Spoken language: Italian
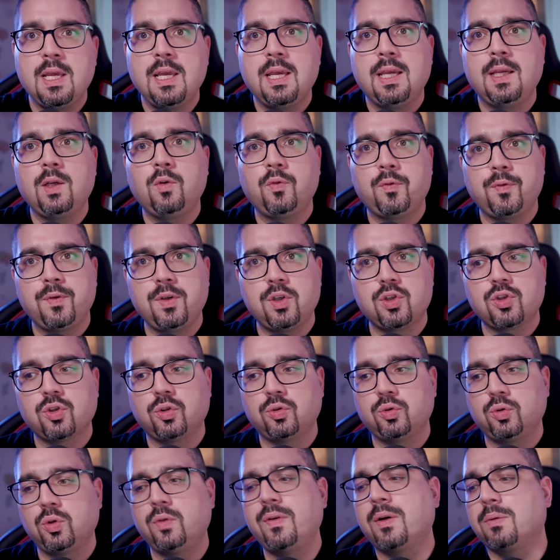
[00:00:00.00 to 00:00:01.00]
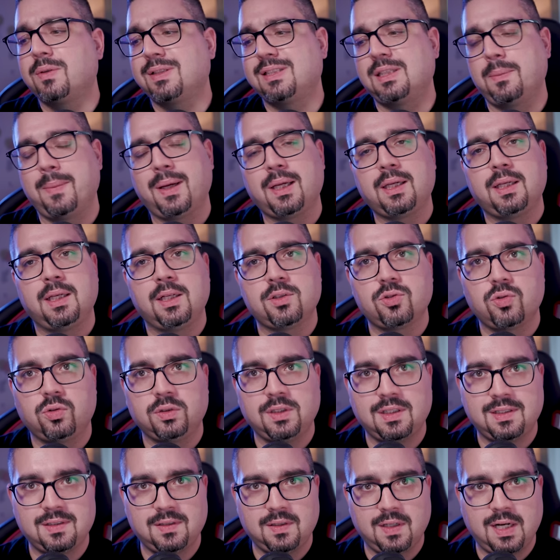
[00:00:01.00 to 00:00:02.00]
In ufficio dove queste macchine sono
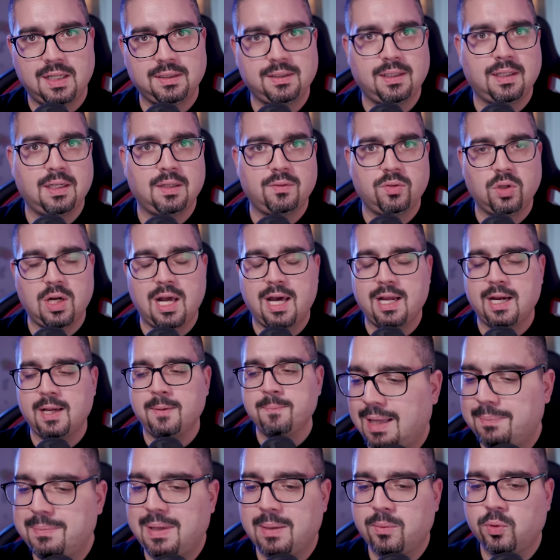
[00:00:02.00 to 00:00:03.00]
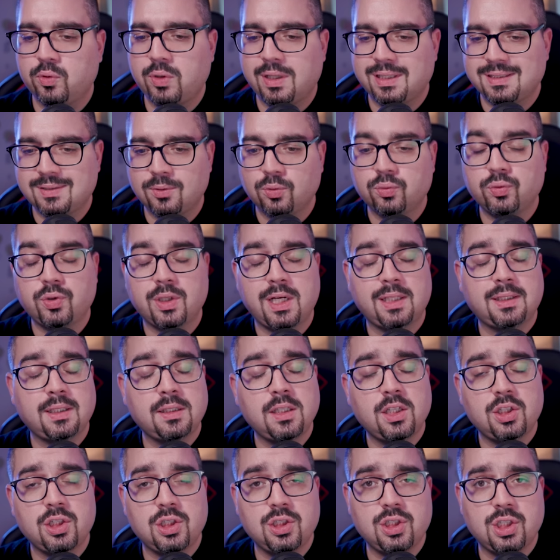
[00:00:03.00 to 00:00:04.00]
destinate a lavorare abbiamo una sottorete
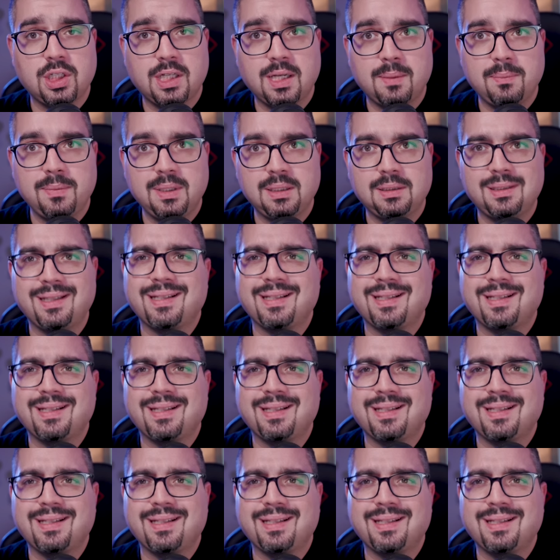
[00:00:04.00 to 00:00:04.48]
10 gigabit,